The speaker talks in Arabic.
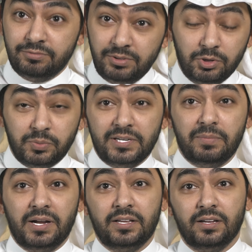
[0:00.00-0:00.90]
في الخطبه
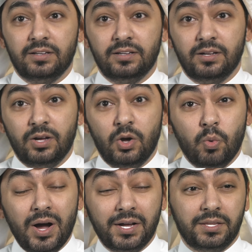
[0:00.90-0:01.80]
اللي بعدها
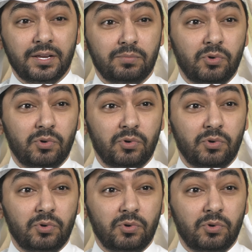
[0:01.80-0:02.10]
واكثر